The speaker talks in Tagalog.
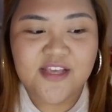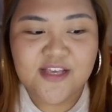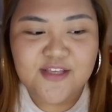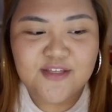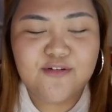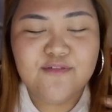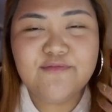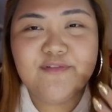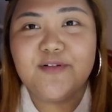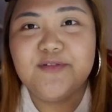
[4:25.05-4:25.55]

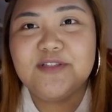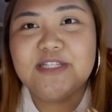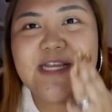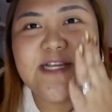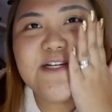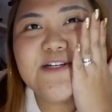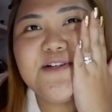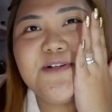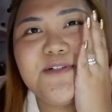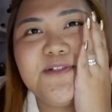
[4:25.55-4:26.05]
Yung
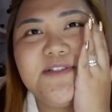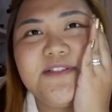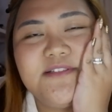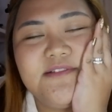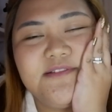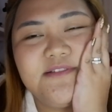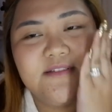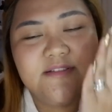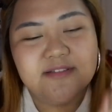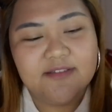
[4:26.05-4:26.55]
foundation,
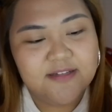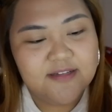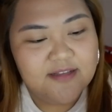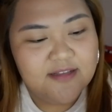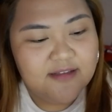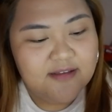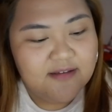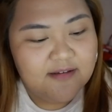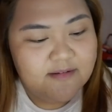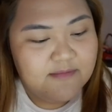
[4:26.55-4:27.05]

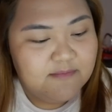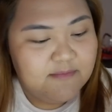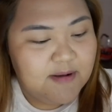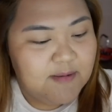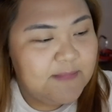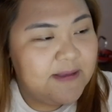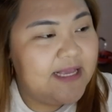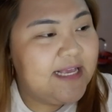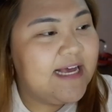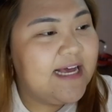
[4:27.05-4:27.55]

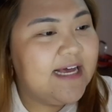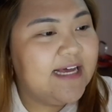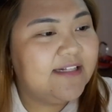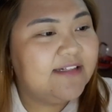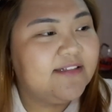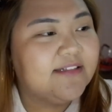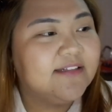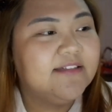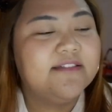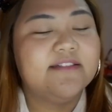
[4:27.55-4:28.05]
mabigat
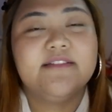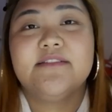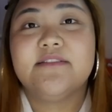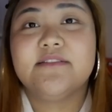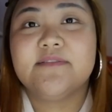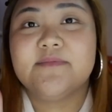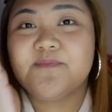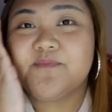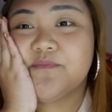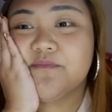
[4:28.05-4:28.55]

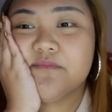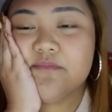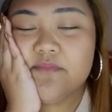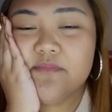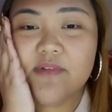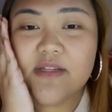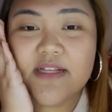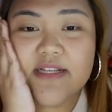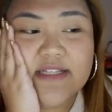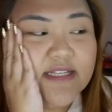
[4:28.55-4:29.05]

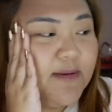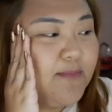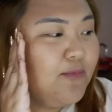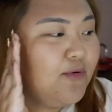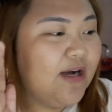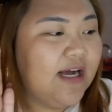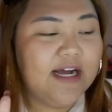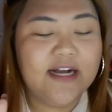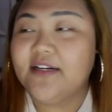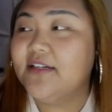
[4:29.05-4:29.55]
sa
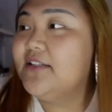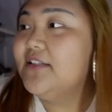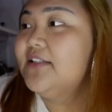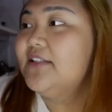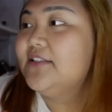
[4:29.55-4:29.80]
mukha.